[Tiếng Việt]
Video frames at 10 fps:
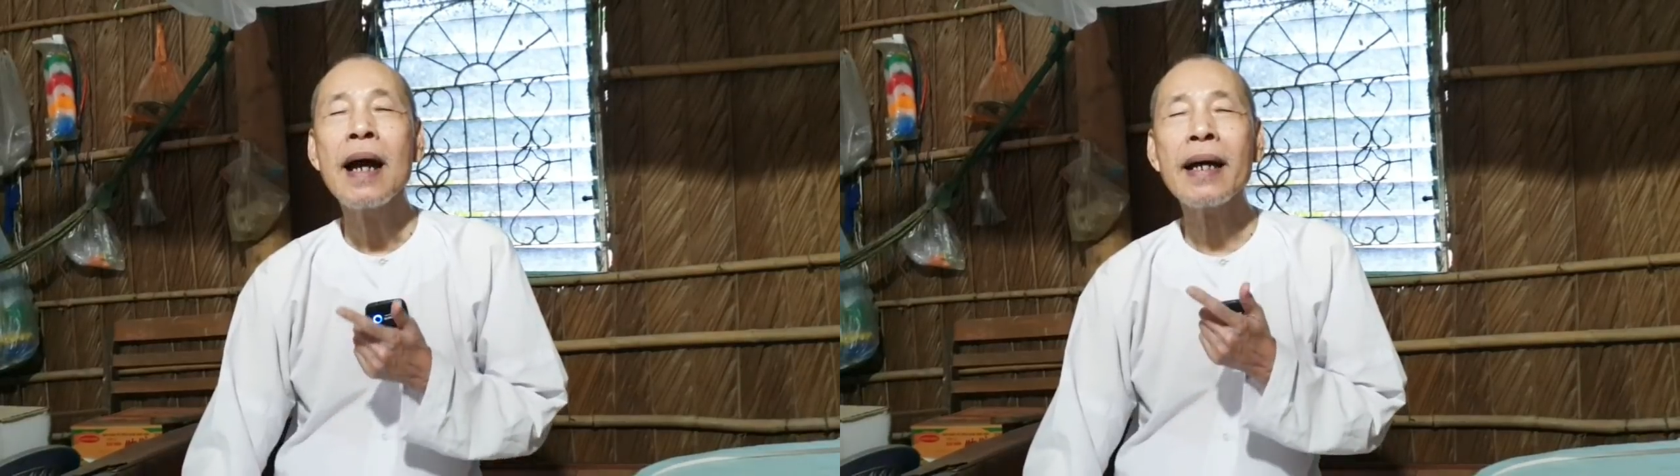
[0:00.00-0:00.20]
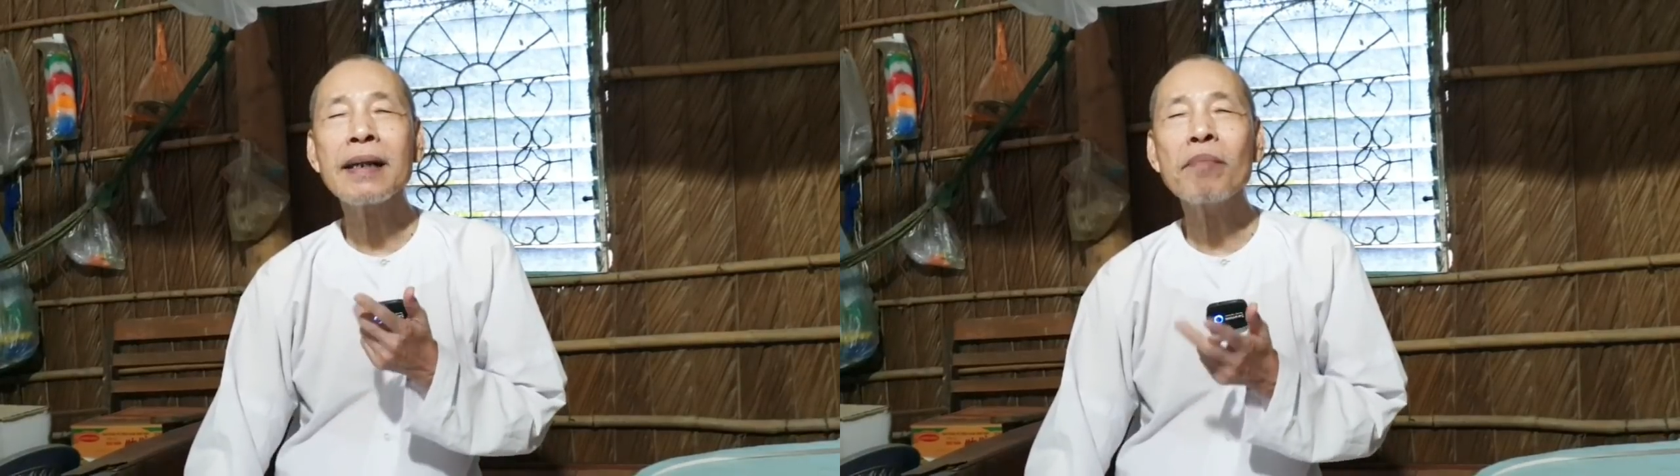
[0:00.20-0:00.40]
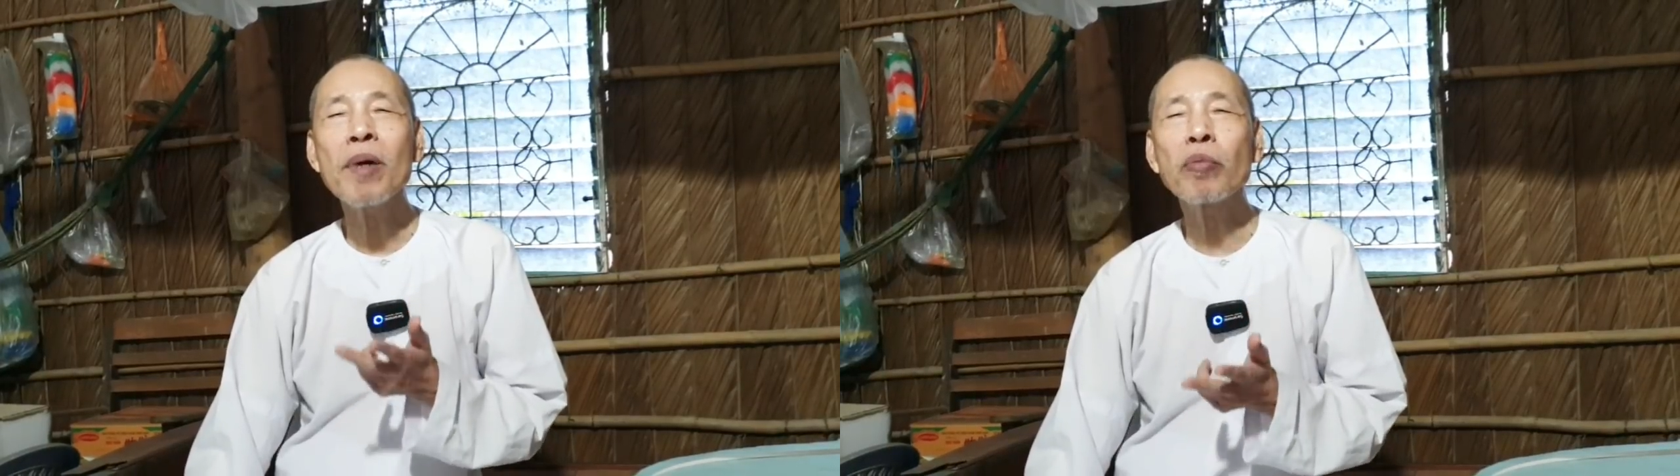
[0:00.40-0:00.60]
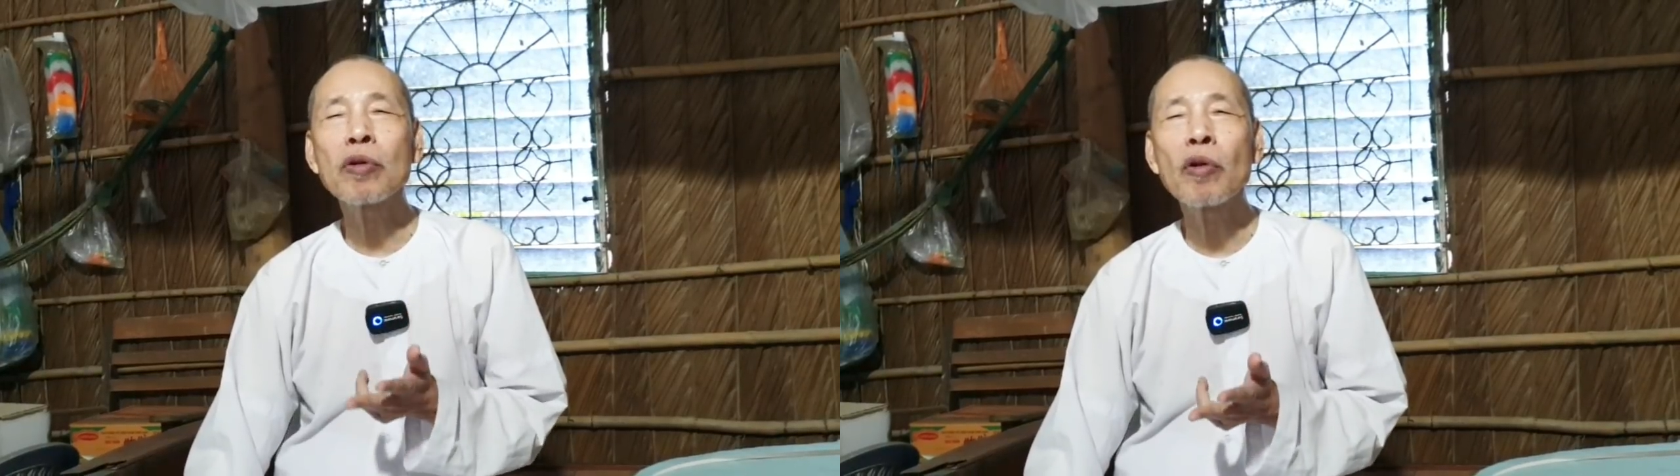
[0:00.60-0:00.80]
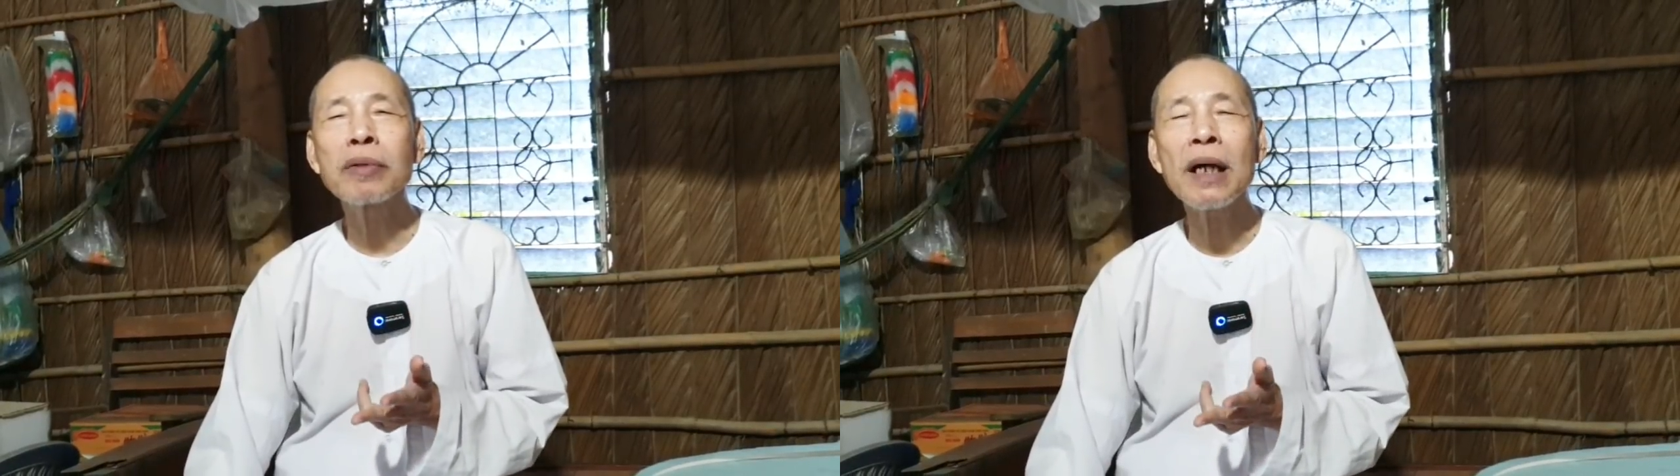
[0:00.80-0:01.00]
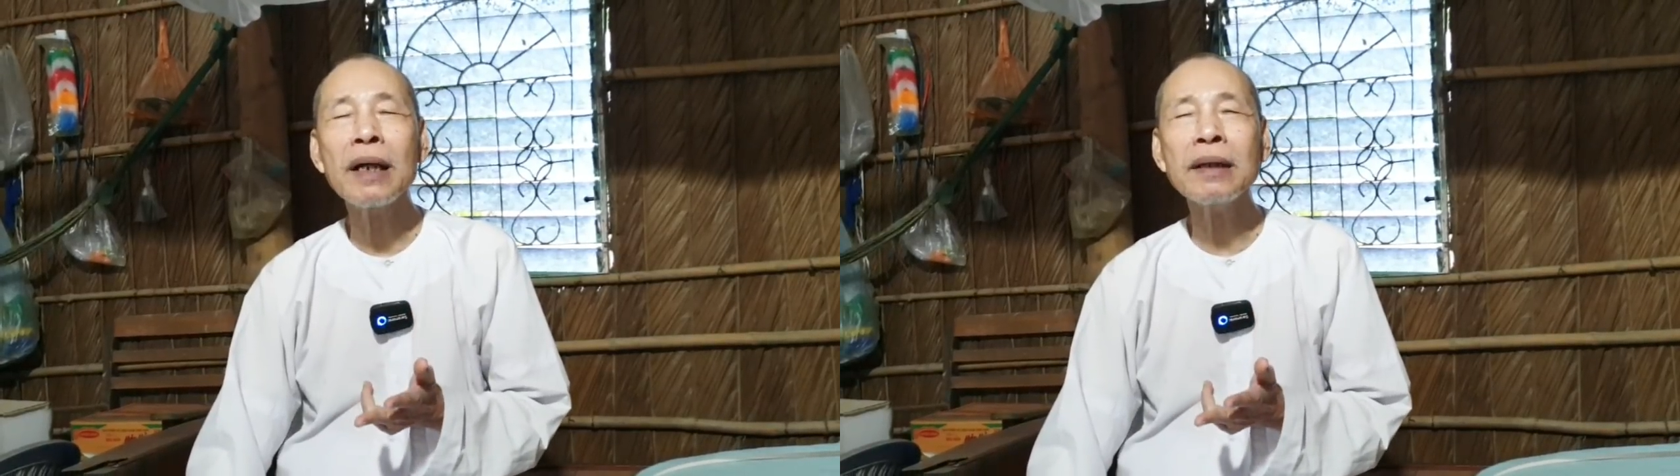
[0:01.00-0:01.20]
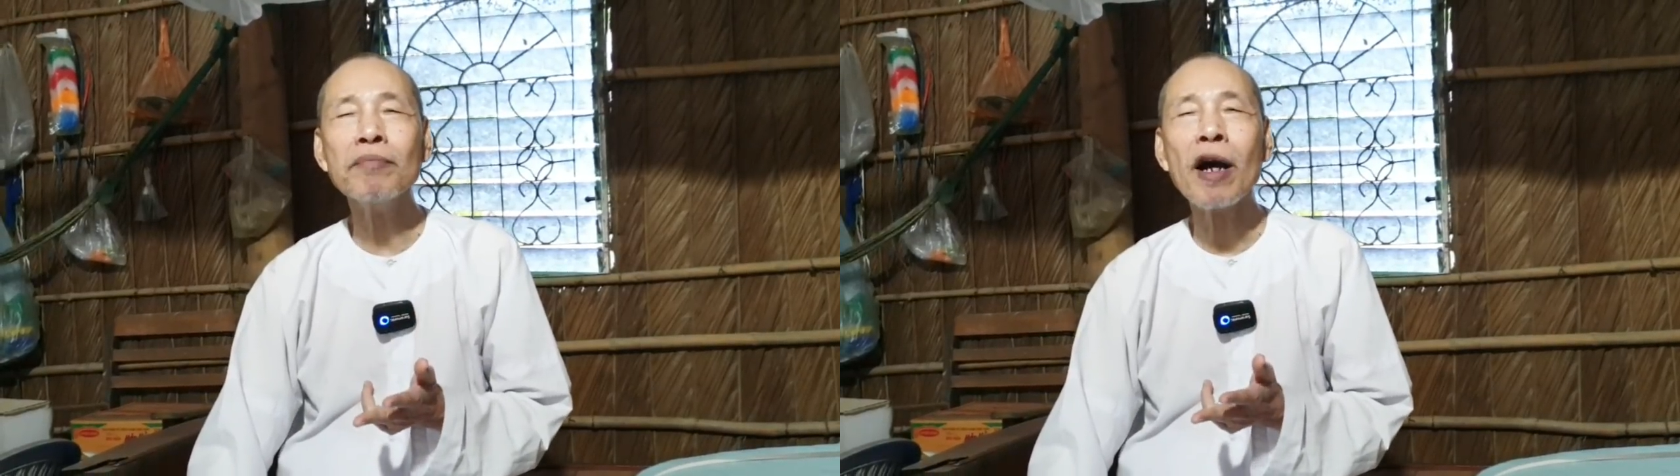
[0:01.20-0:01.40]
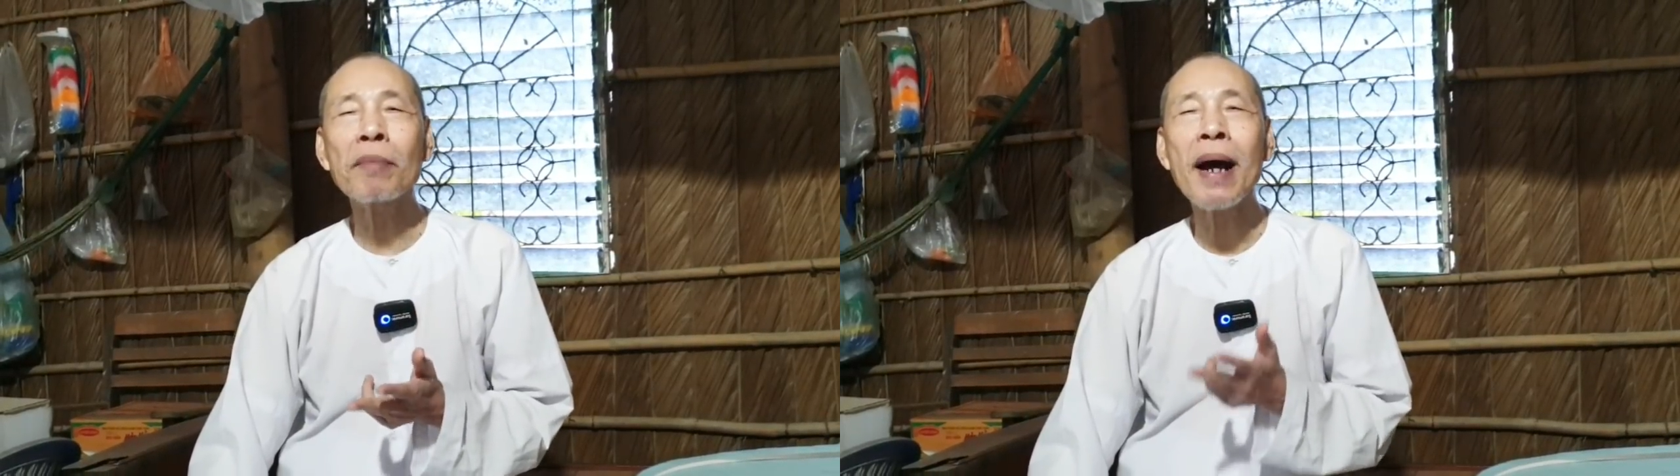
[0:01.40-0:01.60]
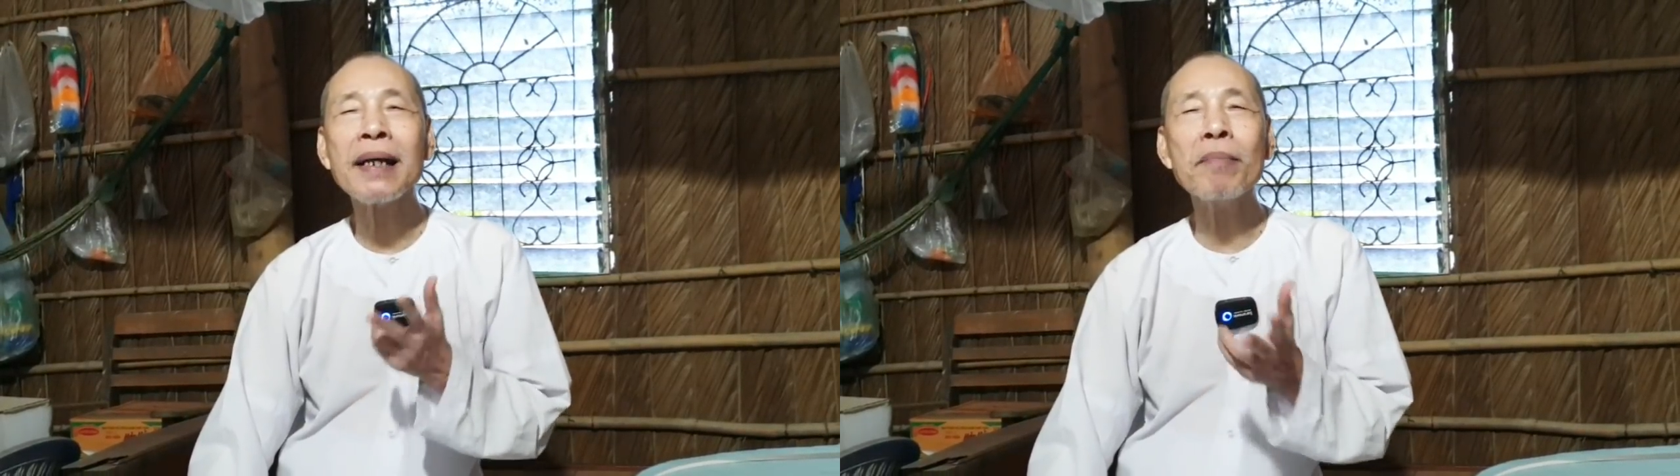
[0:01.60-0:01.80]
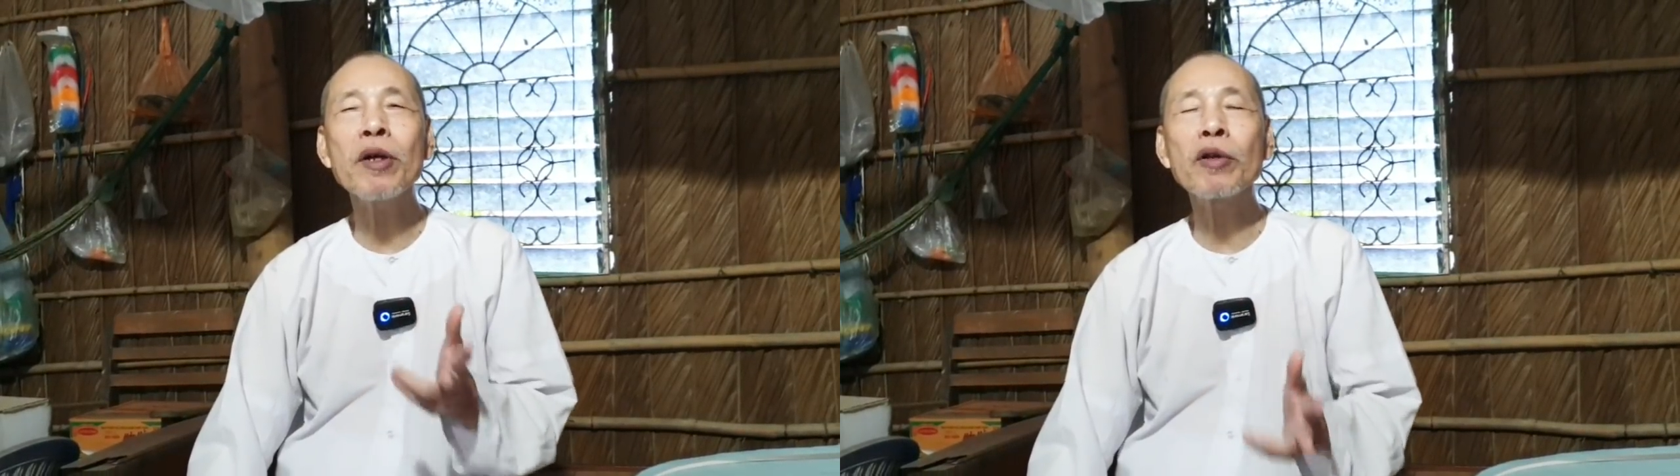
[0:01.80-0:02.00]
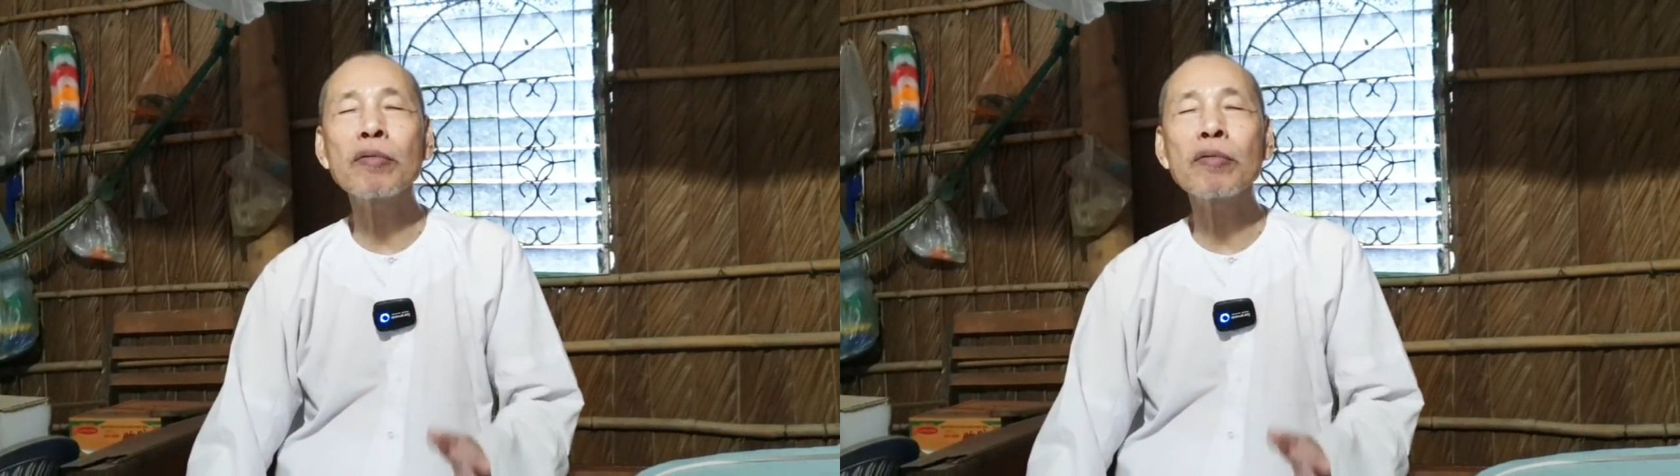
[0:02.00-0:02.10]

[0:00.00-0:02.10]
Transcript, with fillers: hai trăm lục chục giới hoặc ba trăm